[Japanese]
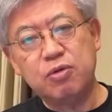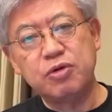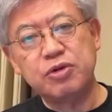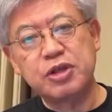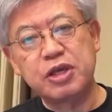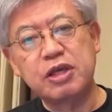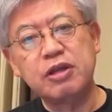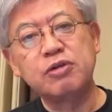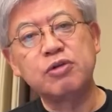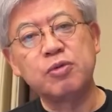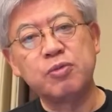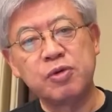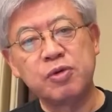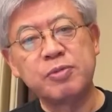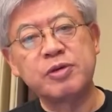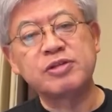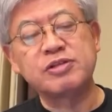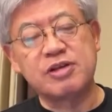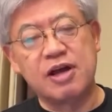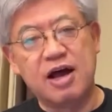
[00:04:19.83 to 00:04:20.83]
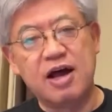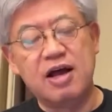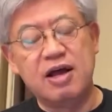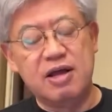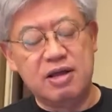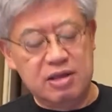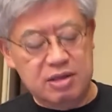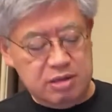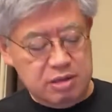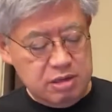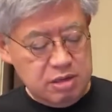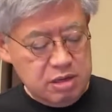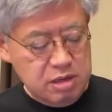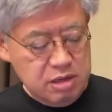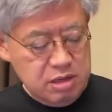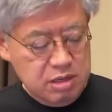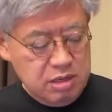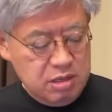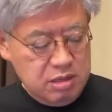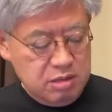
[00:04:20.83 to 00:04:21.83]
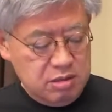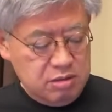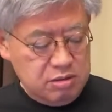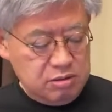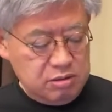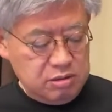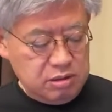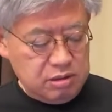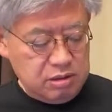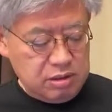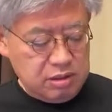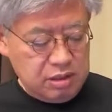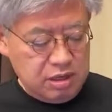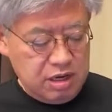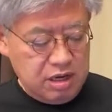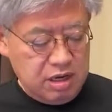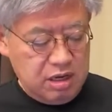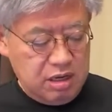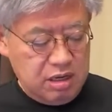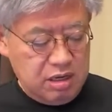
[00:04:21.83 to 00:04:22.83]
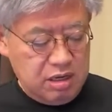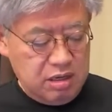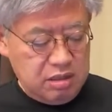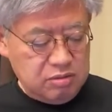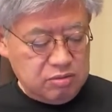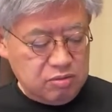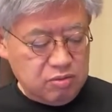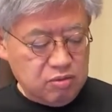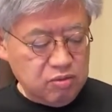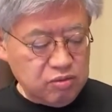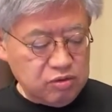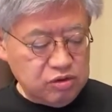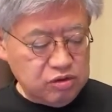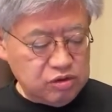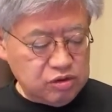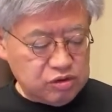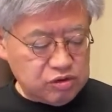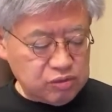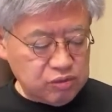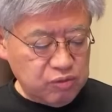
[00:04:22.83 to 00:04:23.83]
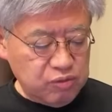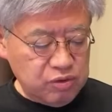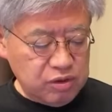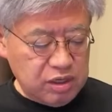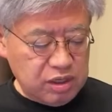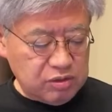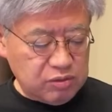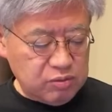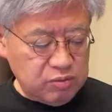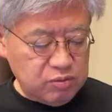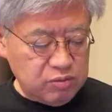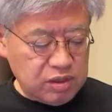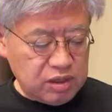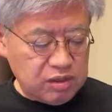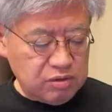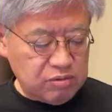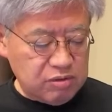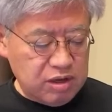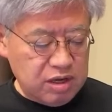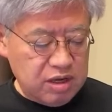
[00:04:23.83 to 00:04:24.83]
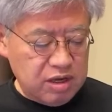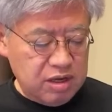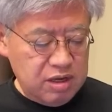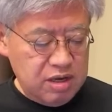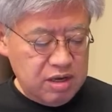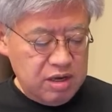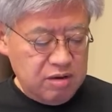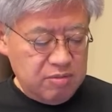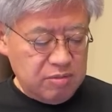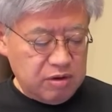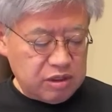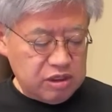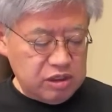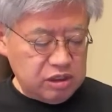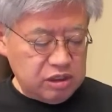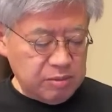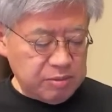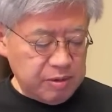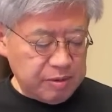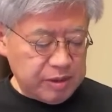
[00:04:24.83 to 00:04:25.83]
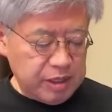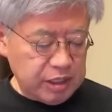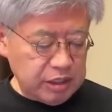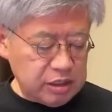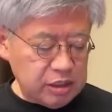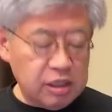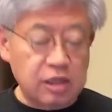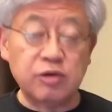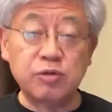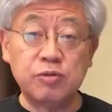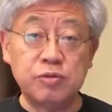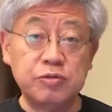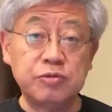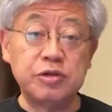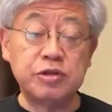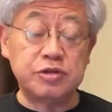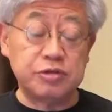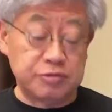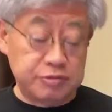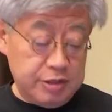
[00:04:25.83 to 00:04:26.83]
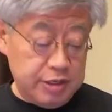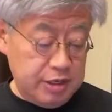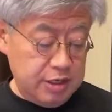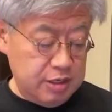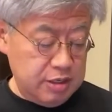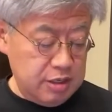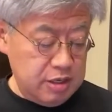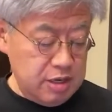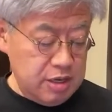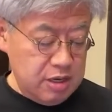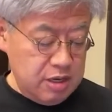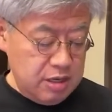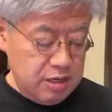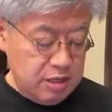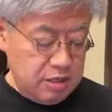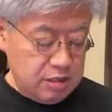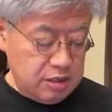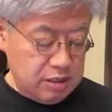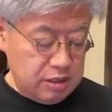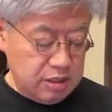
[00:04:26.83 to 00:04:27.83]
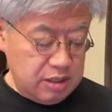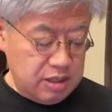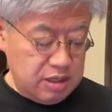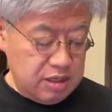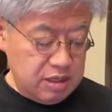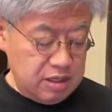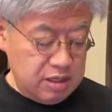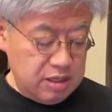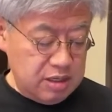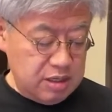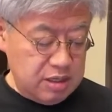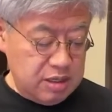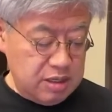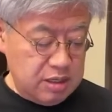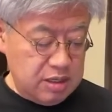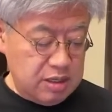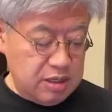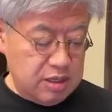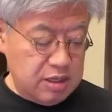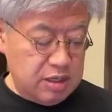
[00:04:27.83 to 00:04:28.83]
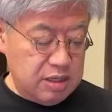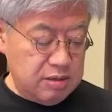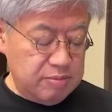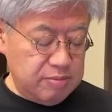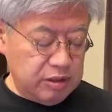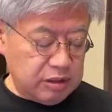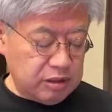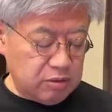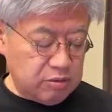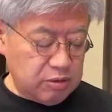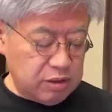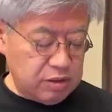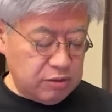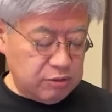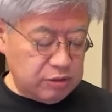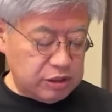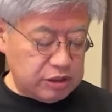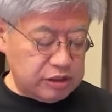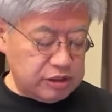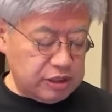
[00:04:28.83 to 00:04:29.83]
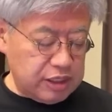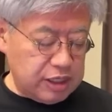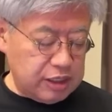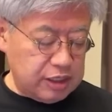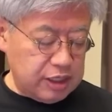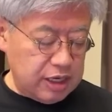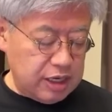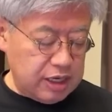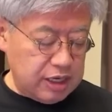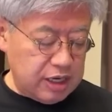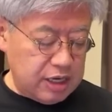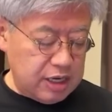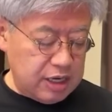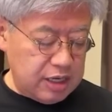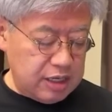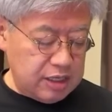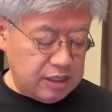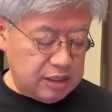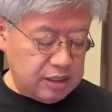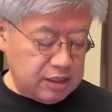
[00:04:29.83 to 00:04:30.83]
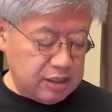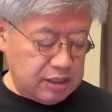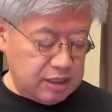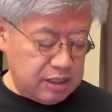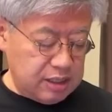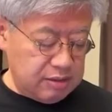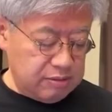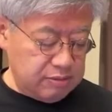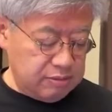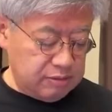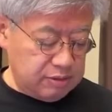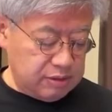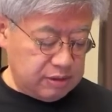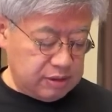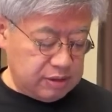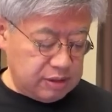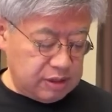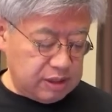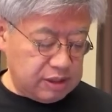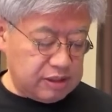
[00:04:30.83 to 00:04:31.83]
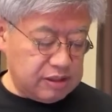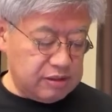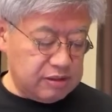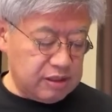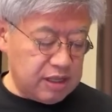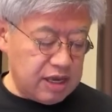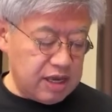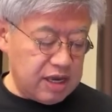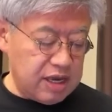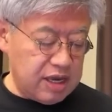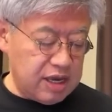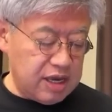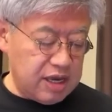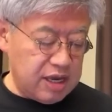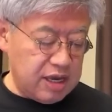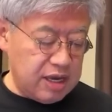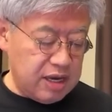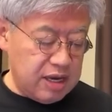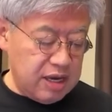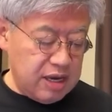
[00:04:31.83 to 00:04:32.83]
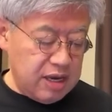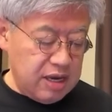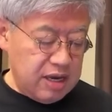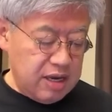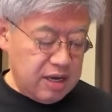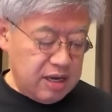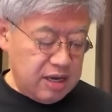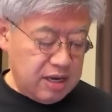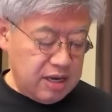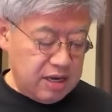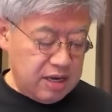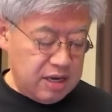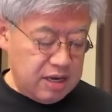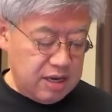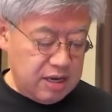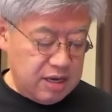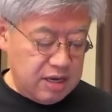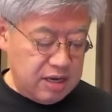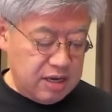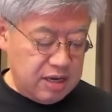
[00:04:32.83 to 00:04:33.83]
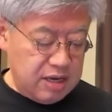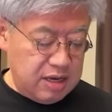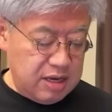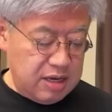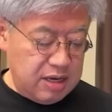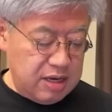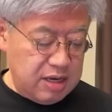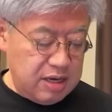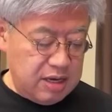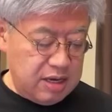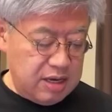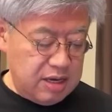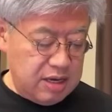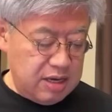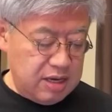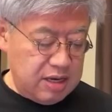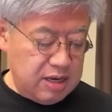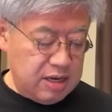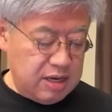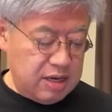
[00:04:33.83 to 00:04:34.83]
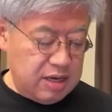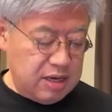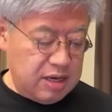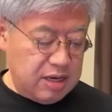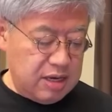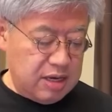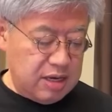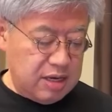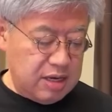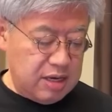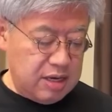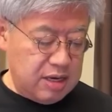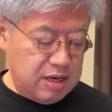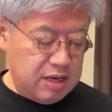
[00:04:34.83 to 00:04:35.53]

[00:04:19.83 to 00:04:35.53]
これできると思いますかだからね、あのこの記事すごいなと思うんだけどね、まあ、聞いたまま書いてんだと思うんですよね。で、またこれをですね、えー、言ってるんですね、えー、